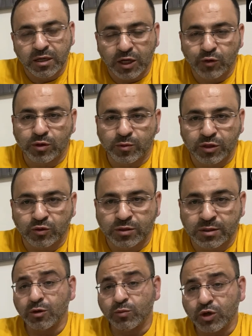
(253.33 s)
اول ما
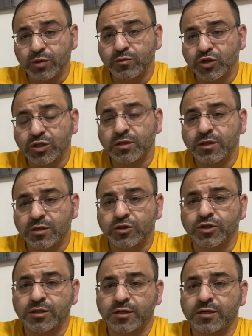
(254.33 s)
توصل مهم جدا
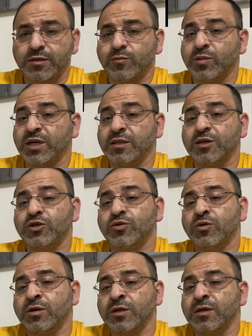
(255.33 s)
جدا ما حداش
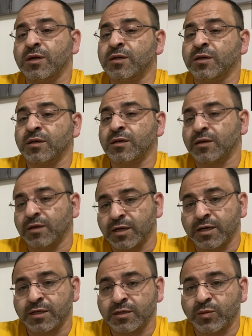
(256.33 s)
يقول لي انا
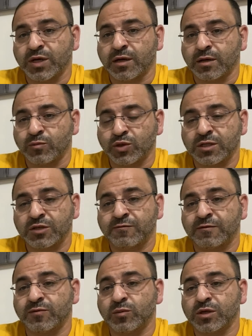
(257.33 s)
حكيت مع مستشفى
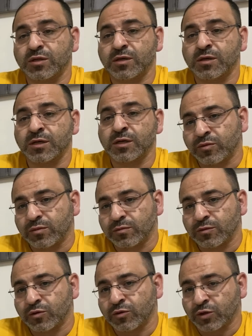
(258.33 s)
في بريطانيا
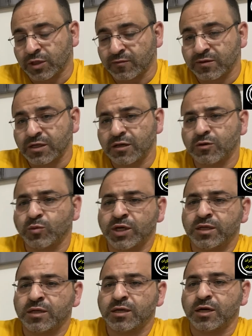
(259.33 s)
والتفصيل
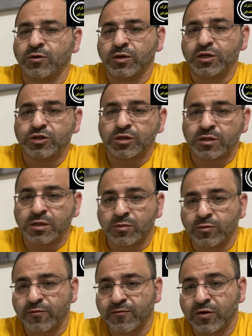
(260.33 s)
المعينه او الاشي
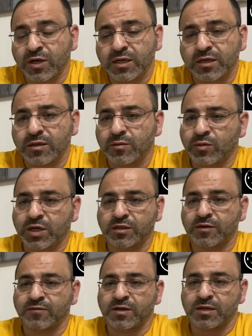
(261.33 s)
الفلاني ما
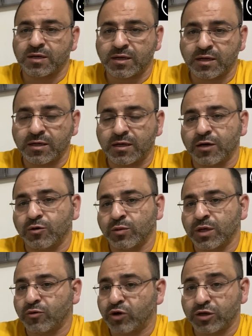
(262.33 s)
اتفقنا عليه او
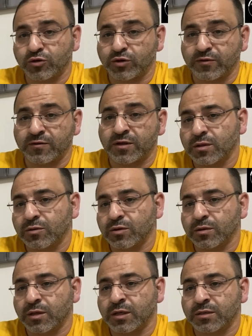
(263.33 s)
ما وعدوني فيه
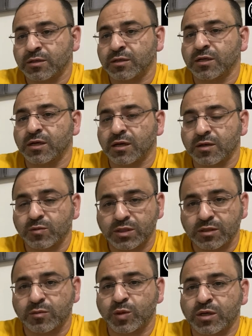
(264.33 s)
انا صرت قايل خمس
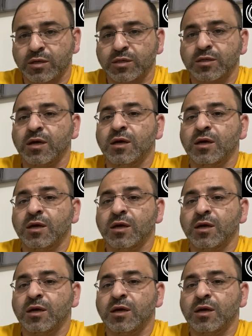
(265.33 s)
ست مرات